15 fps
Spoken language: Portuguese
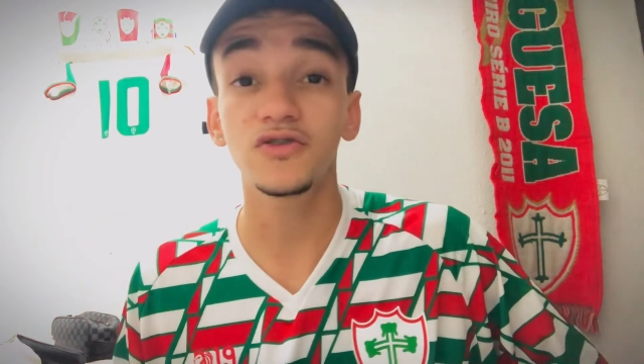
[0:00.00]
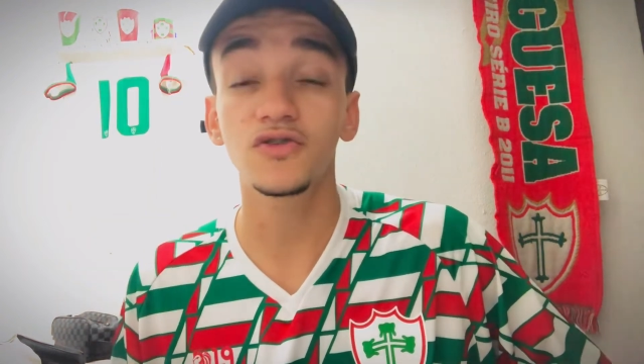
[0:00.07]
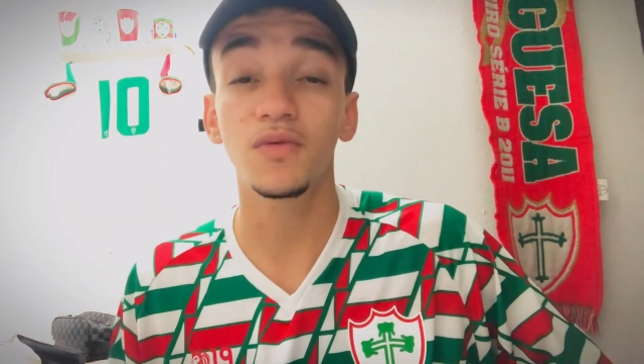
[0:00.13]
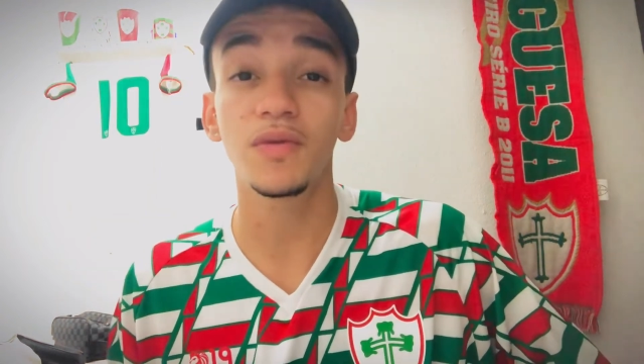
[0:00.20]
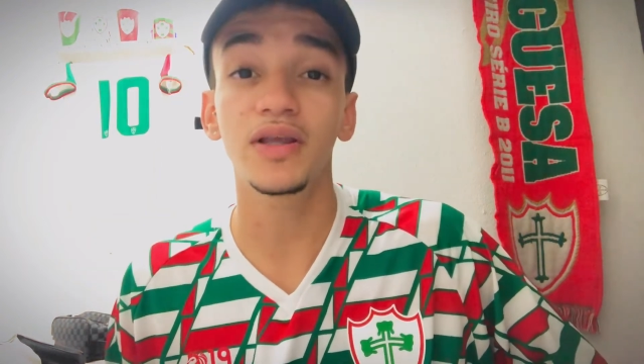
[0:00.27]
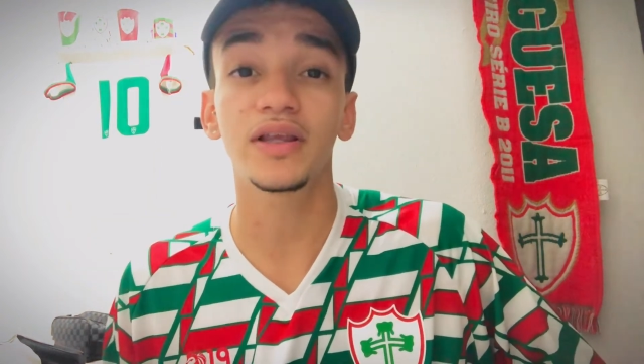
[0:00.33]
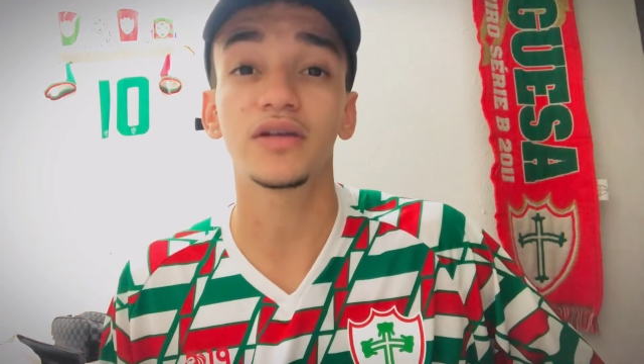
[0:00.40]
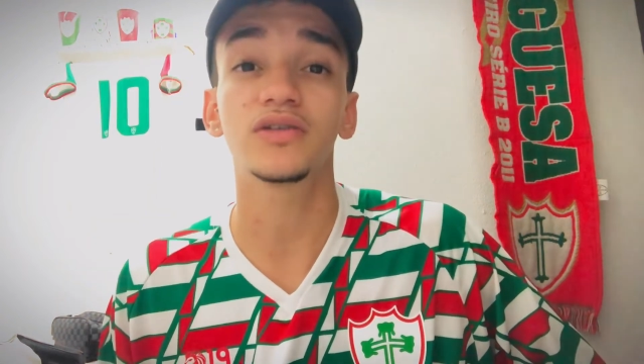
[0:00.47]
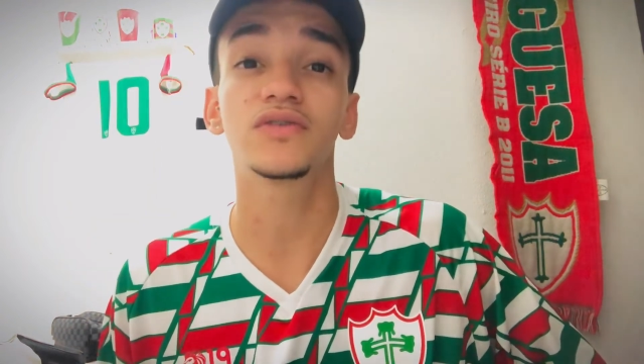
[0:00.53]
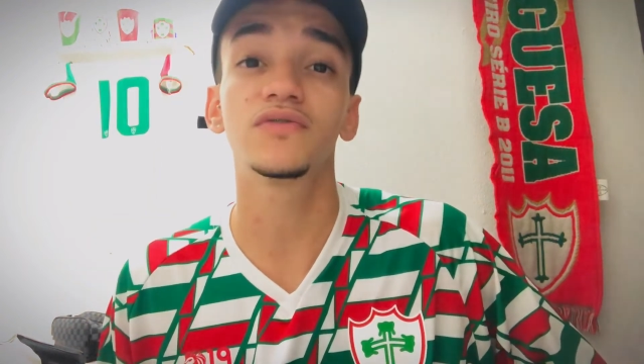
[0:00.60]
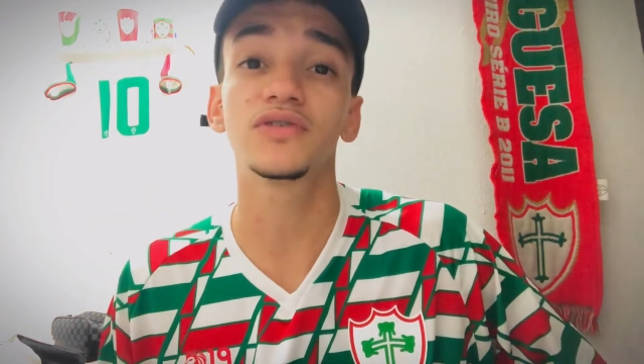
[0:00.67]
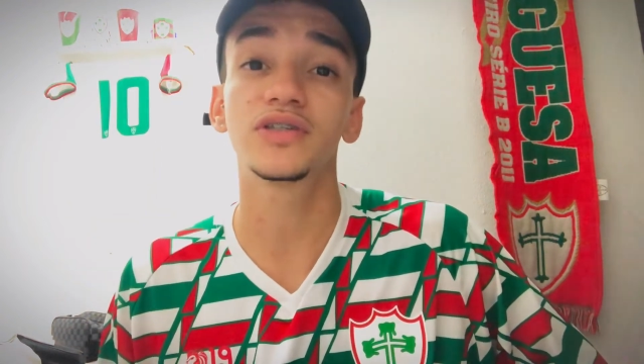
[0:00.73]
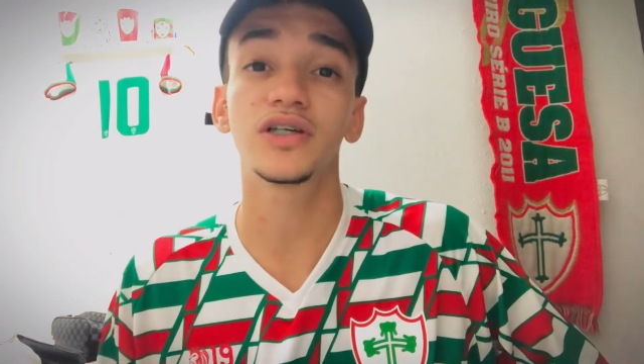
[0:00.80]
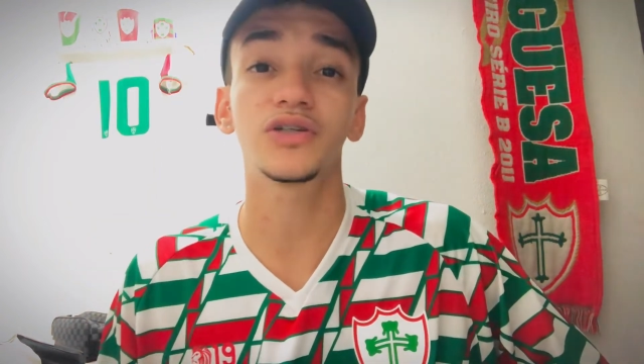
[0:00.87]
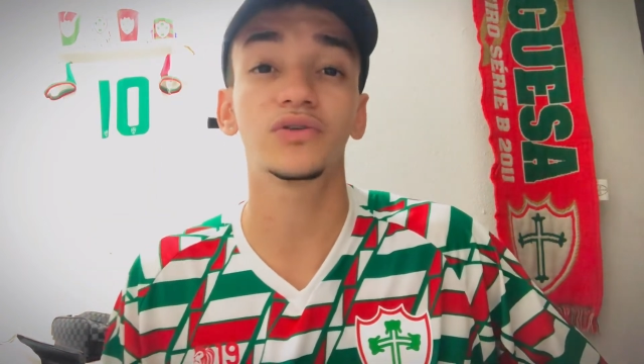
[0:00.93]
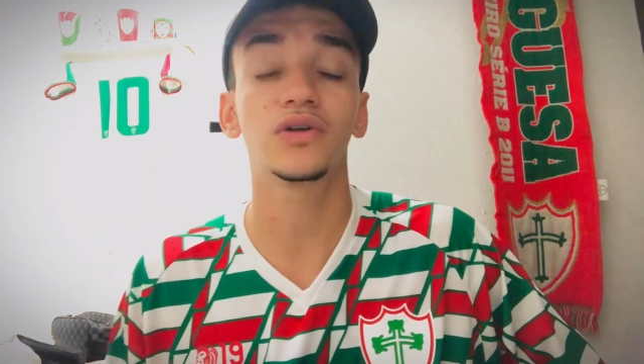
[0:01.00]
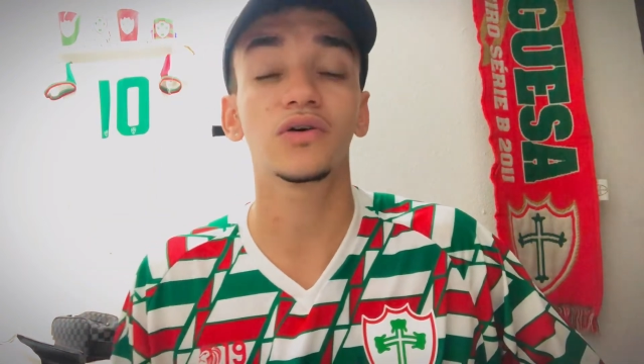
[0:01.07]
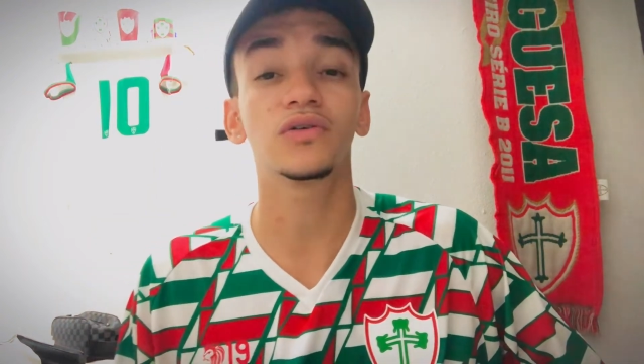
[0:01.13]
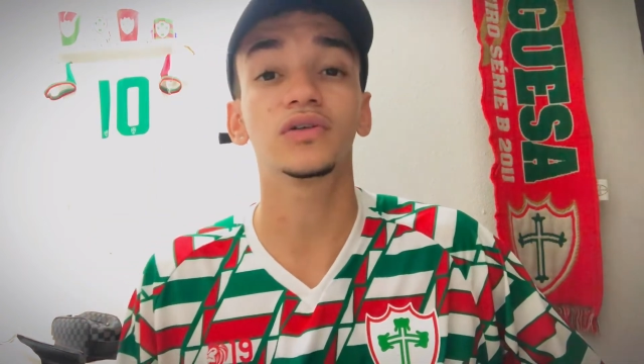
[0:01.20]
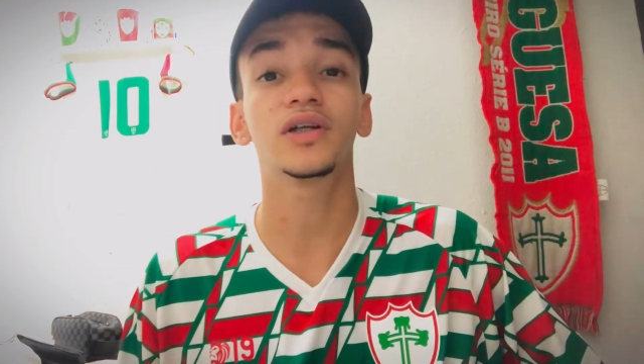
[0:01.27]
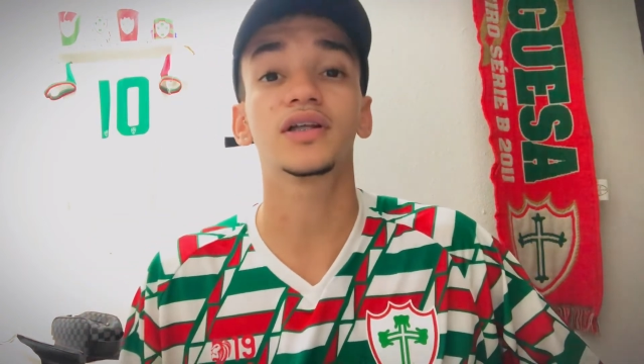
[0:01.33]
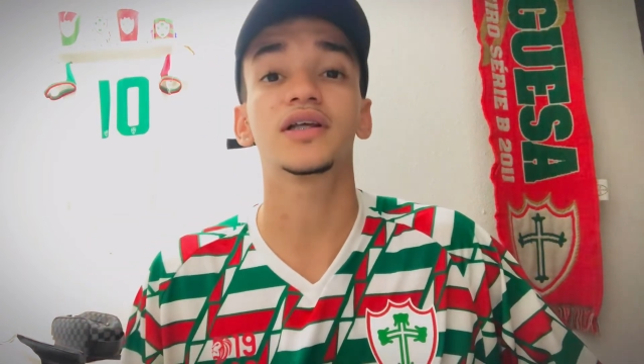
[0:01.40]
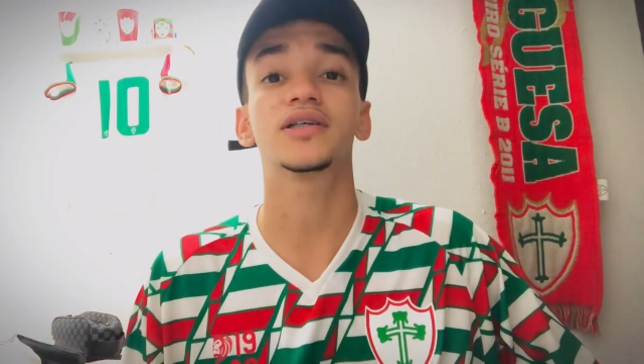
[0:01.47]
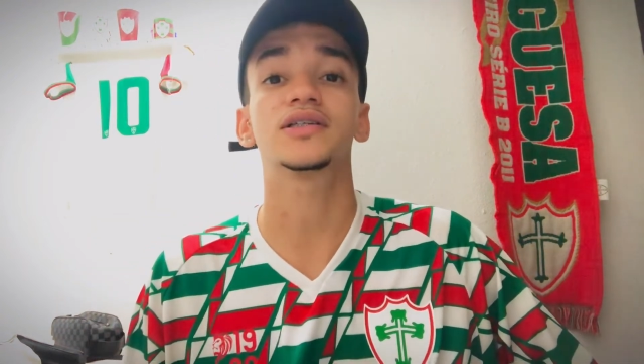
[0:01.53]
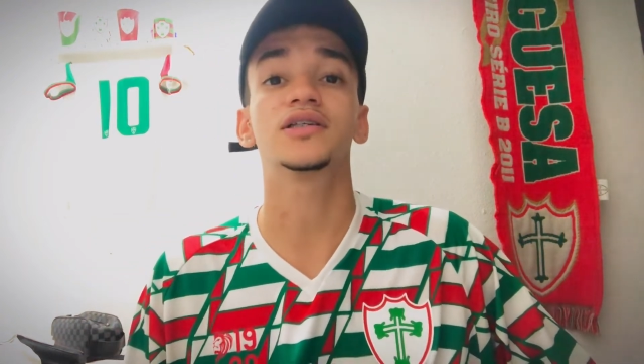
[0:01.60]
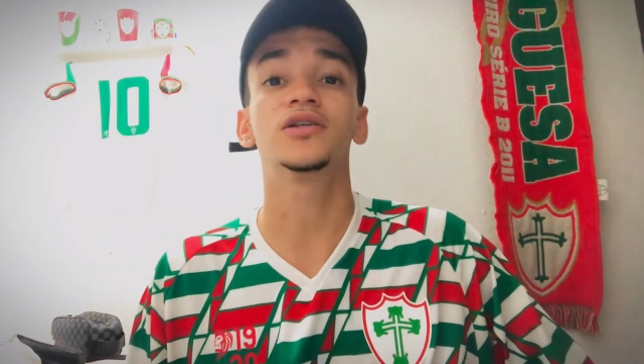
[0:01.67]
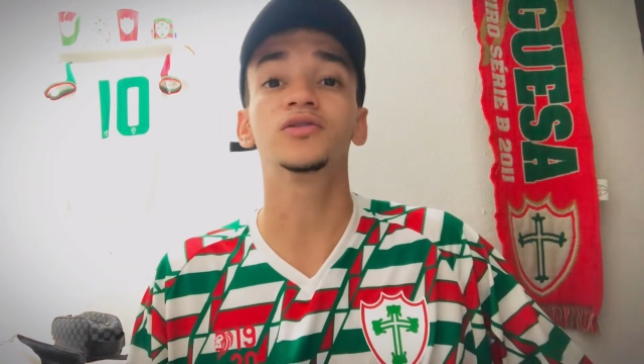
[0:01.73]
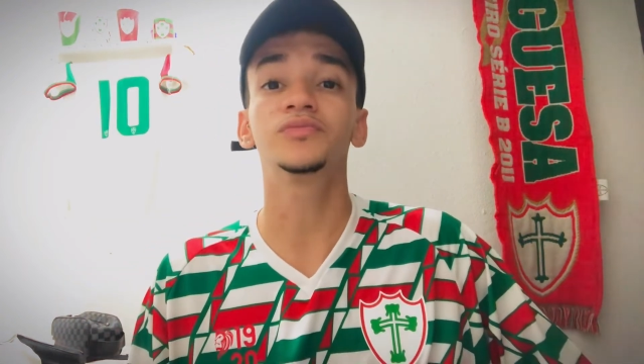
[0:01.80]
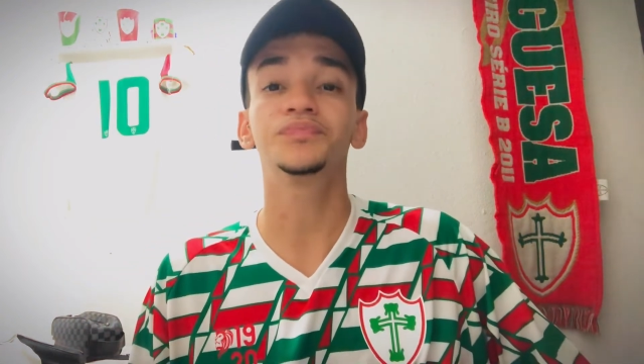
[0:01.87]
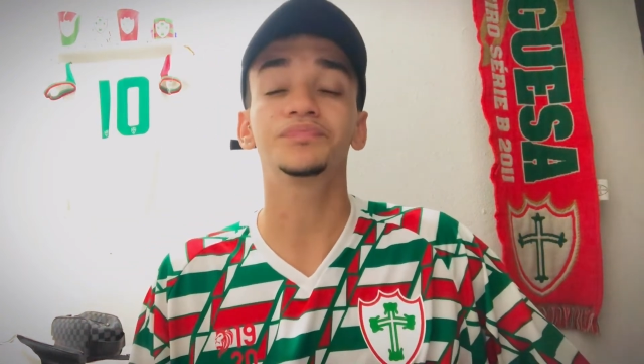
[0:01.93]
comentários o que você achou da
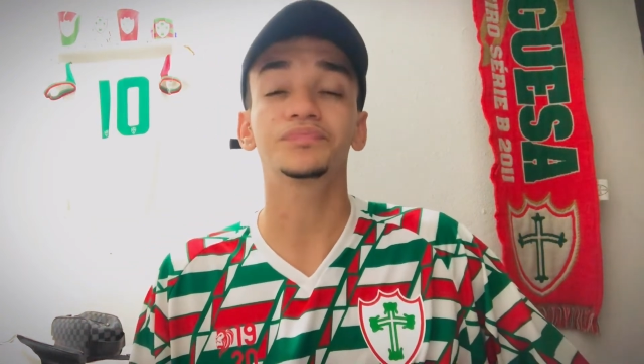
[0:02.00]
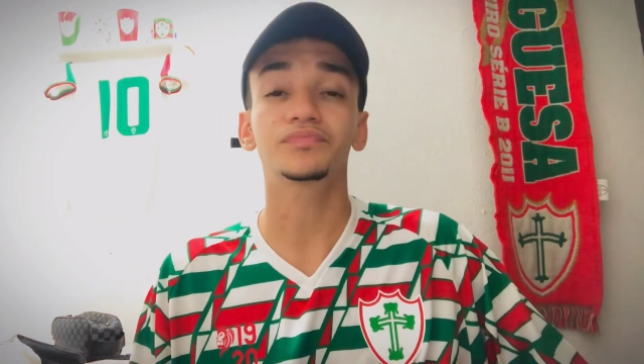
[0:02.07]
contratação.